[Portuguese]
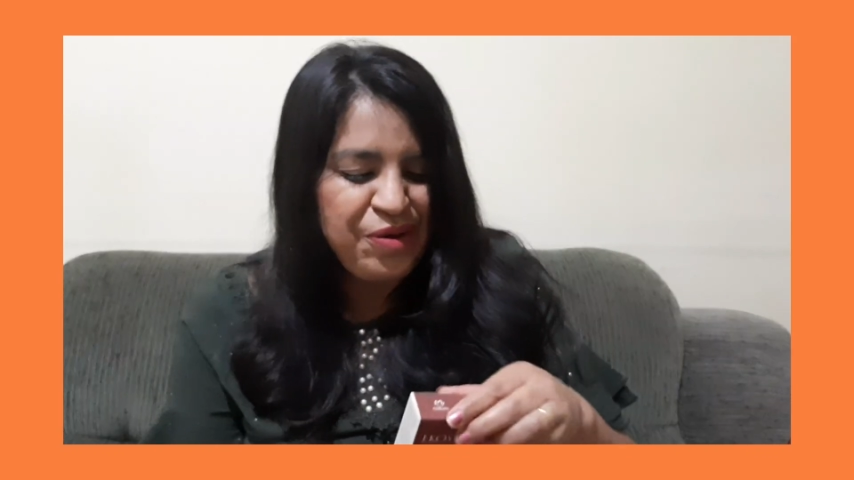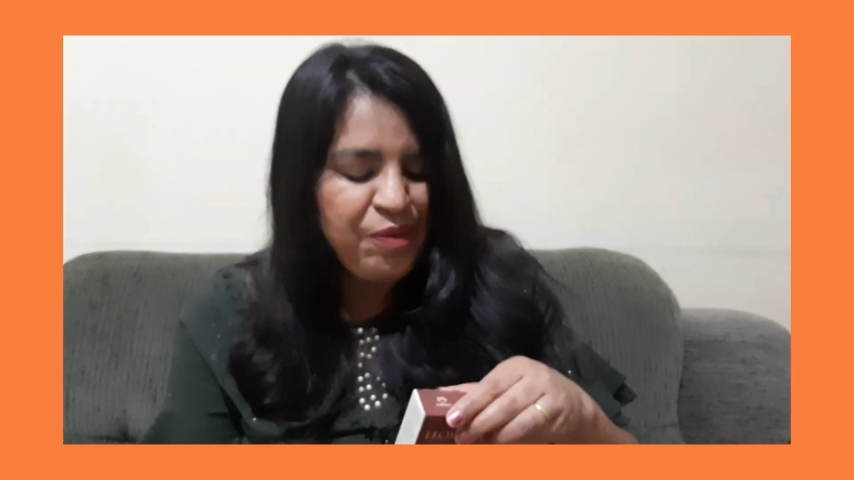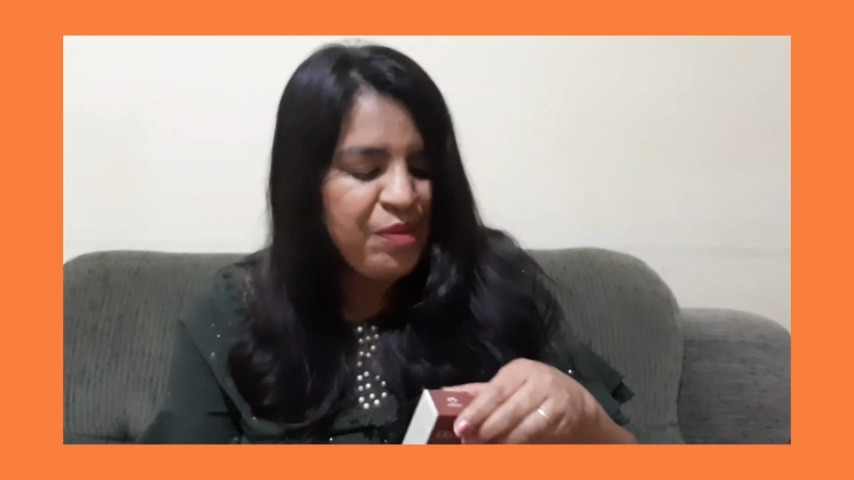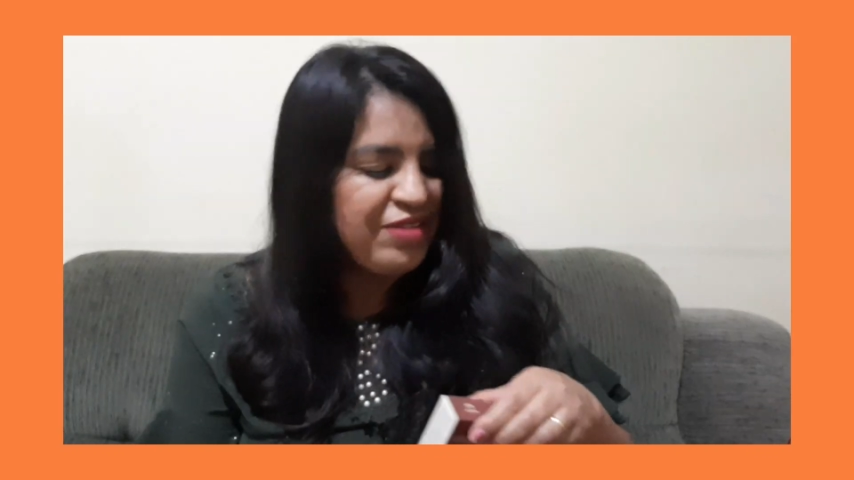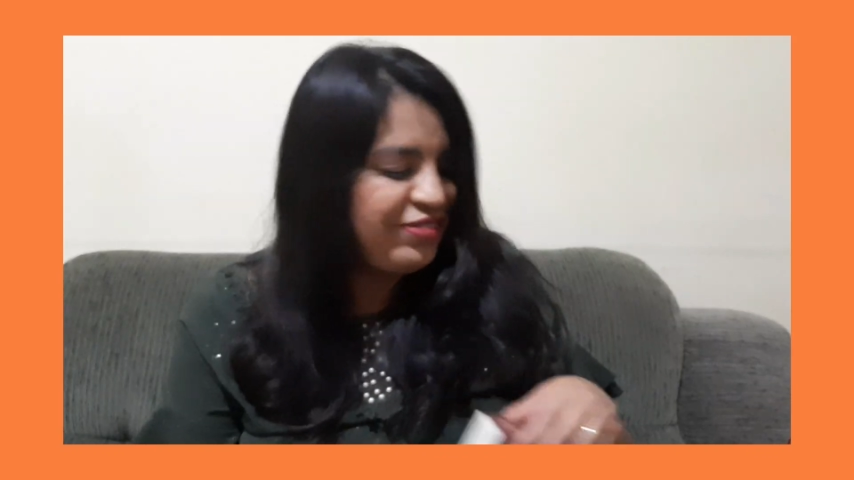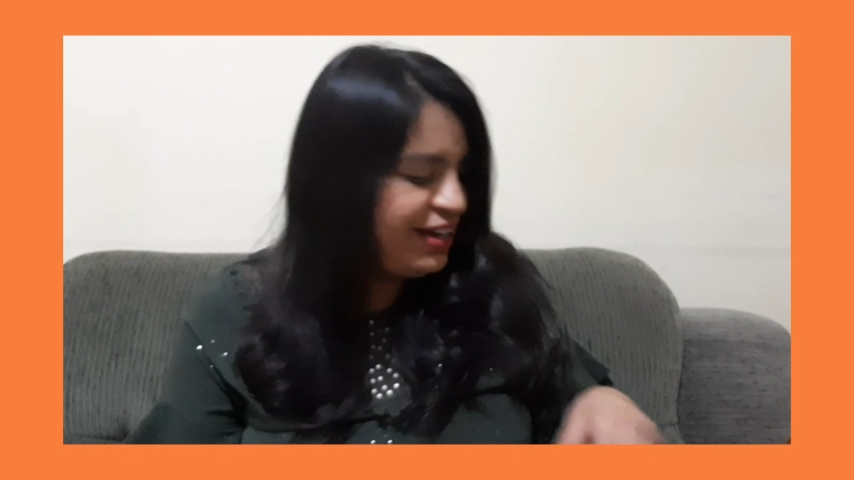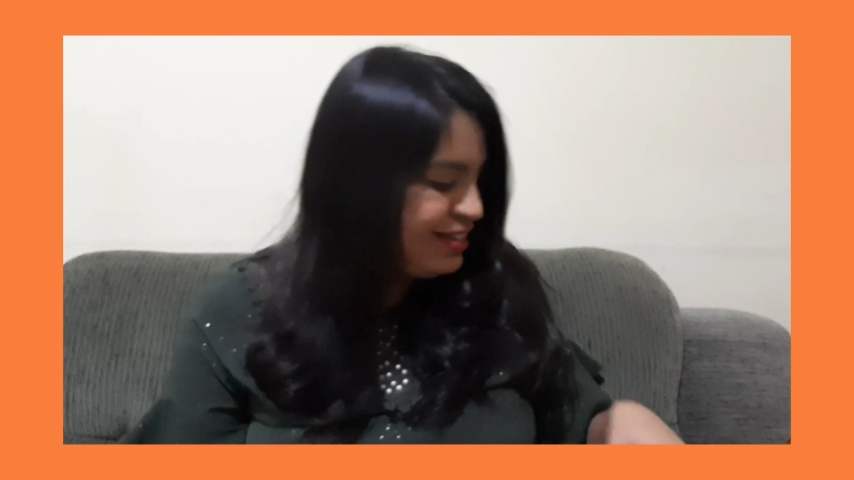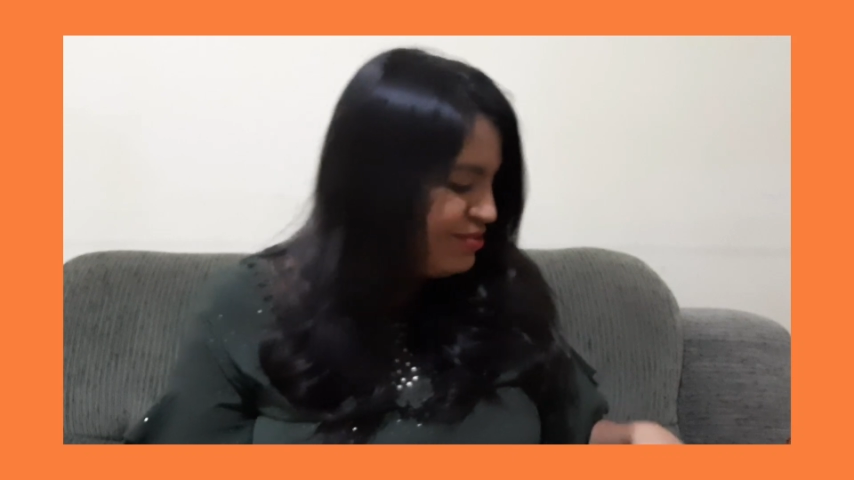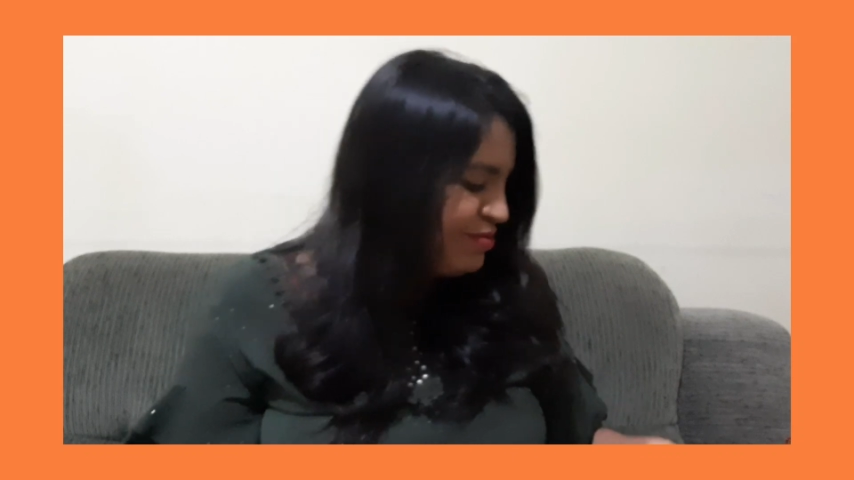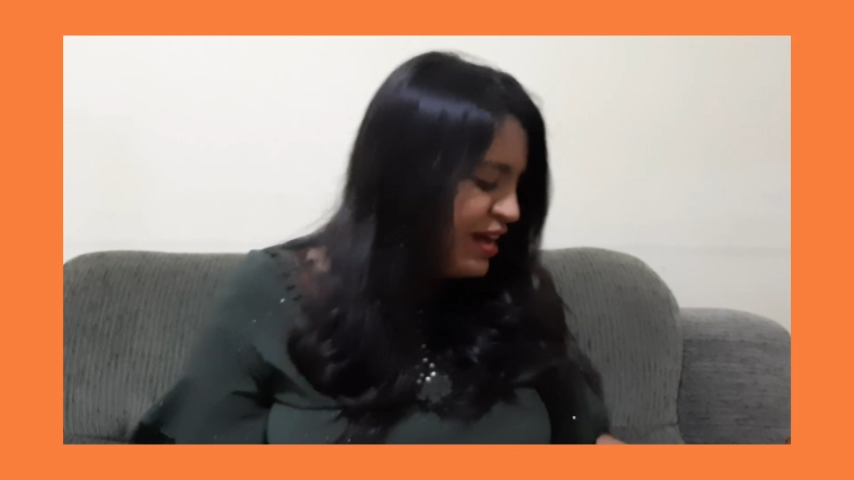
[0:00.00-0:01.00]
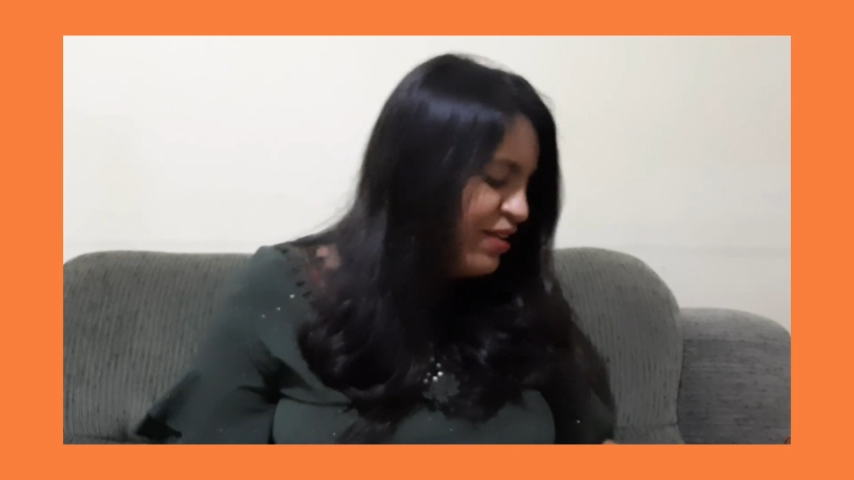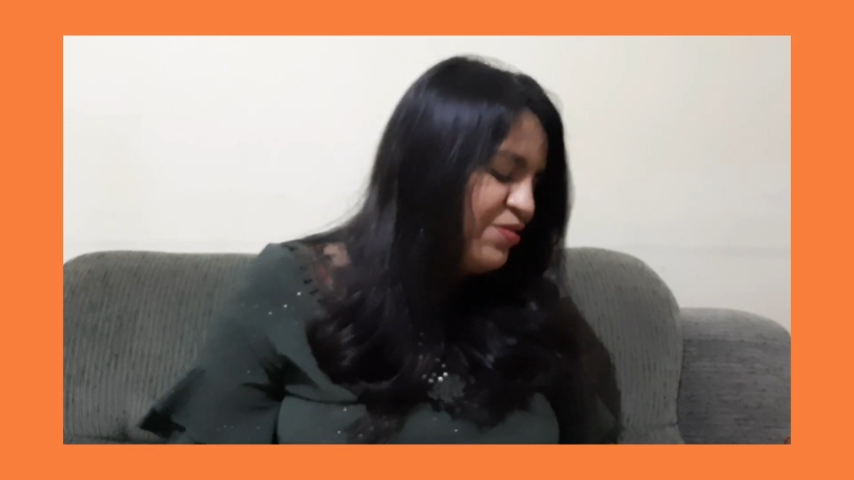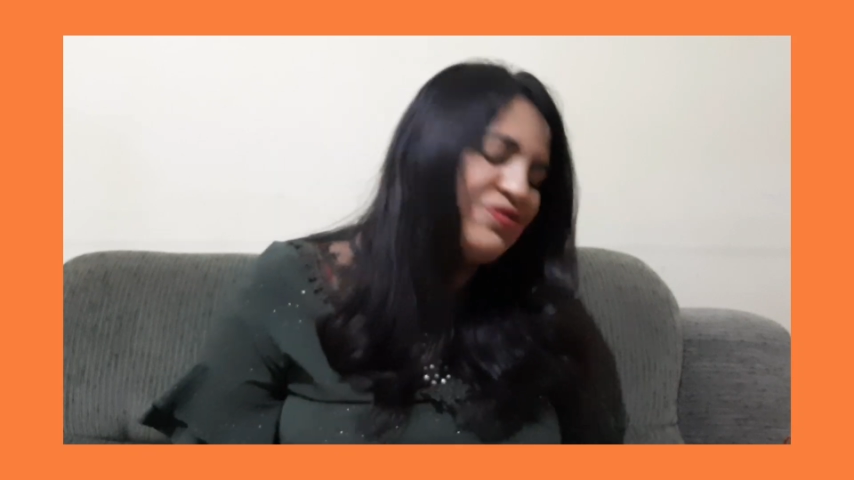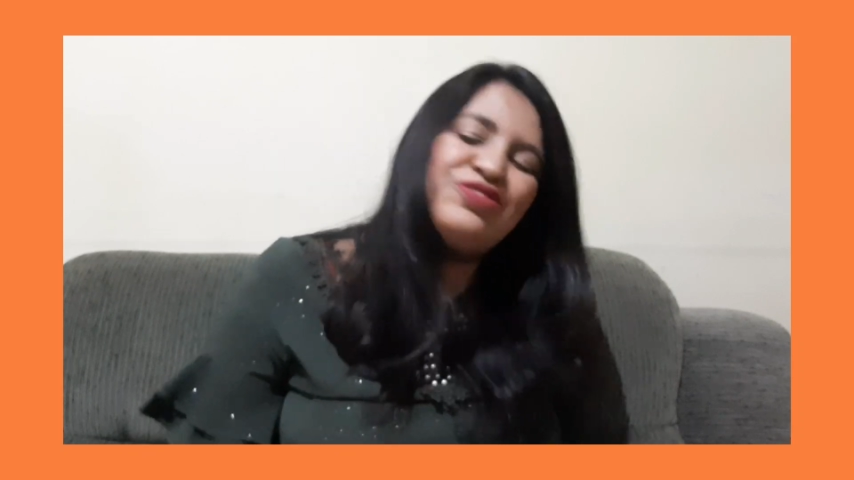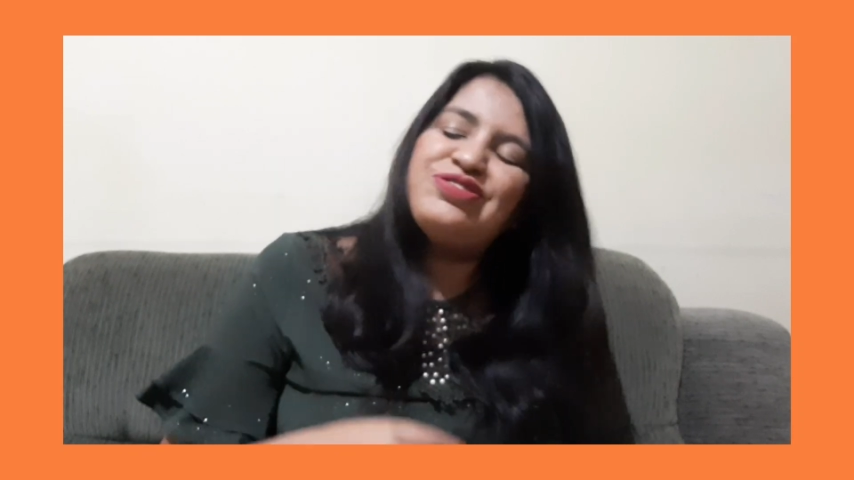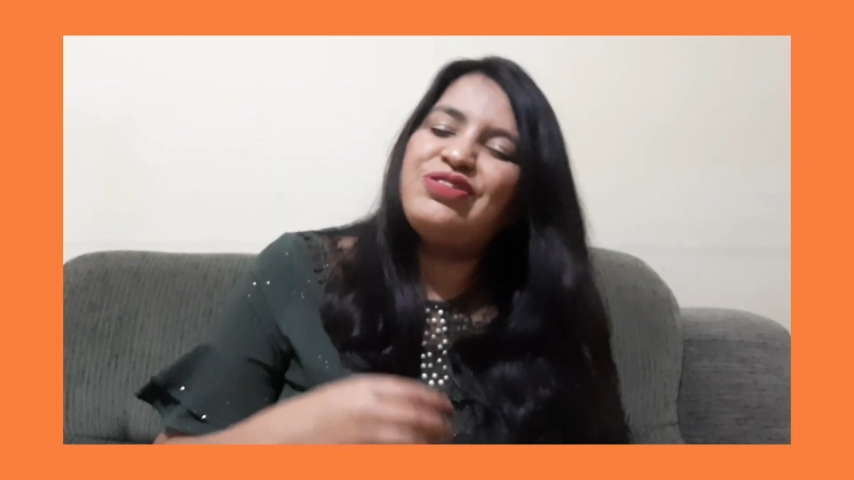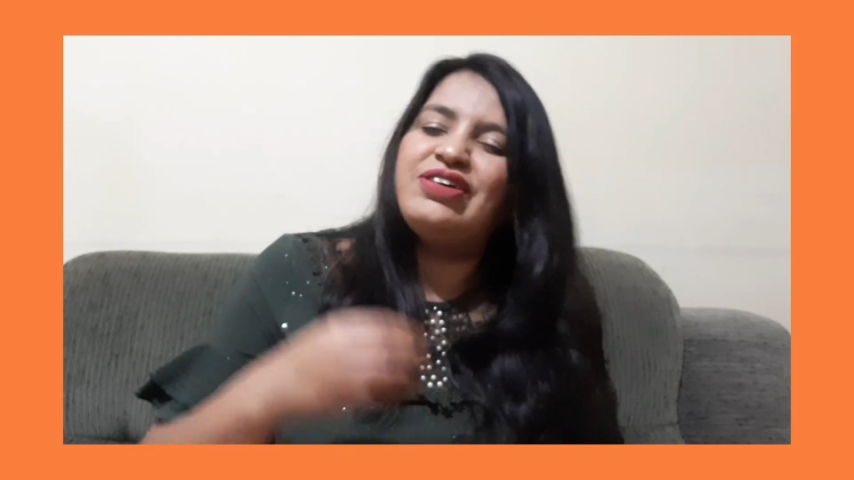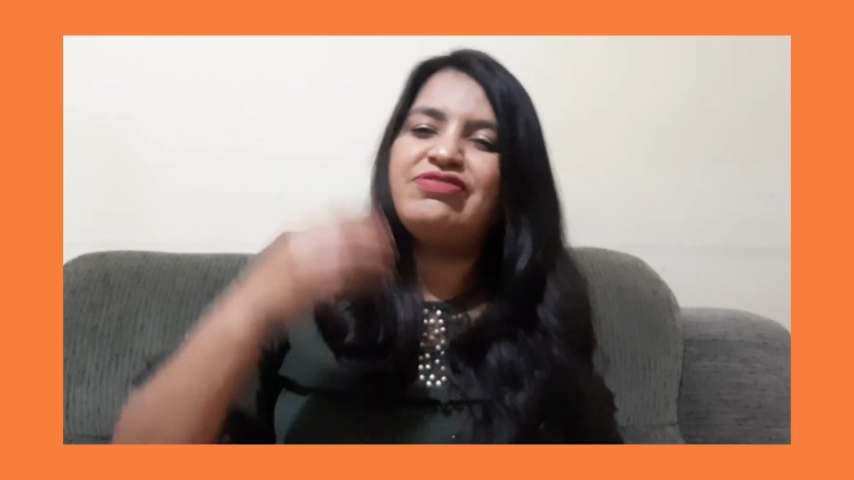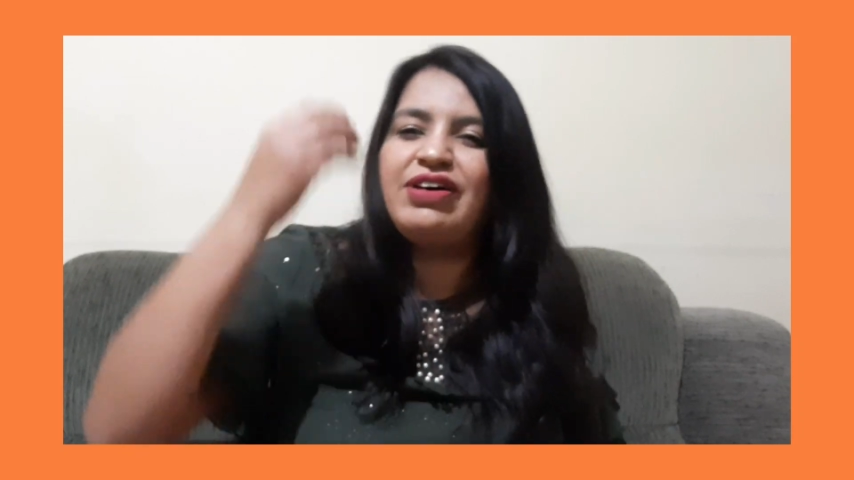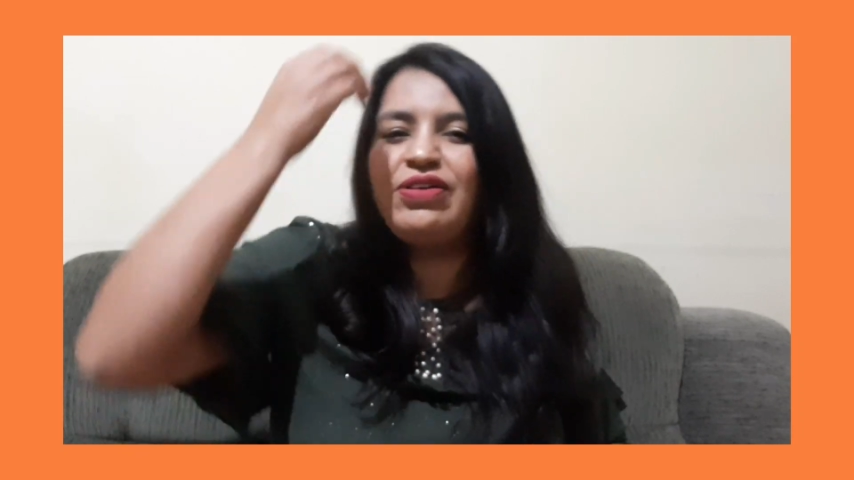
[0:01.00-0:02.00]
uma vez uma
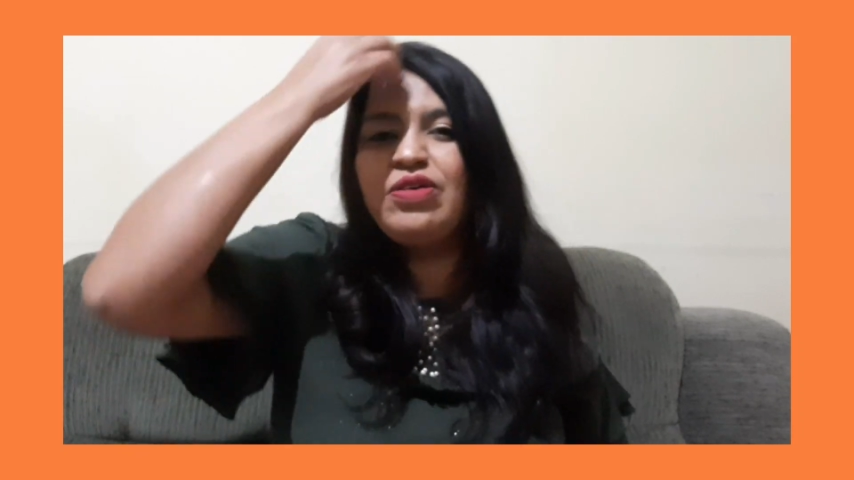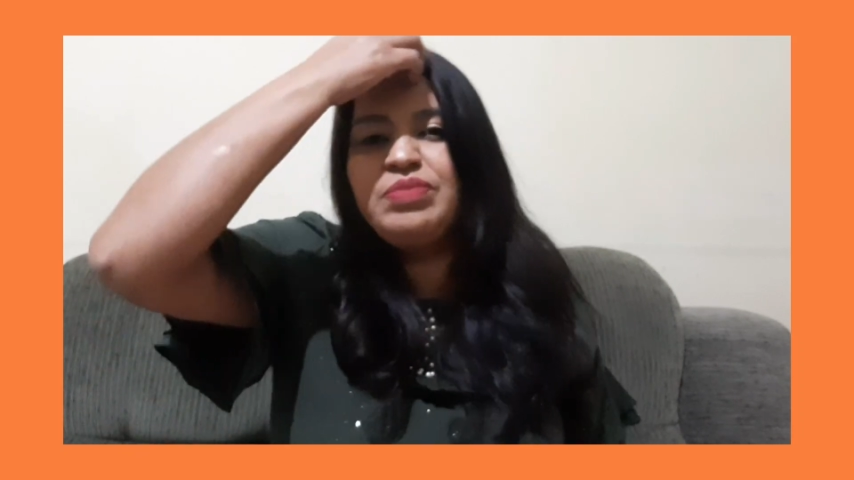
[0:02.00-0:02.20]
consultora falou,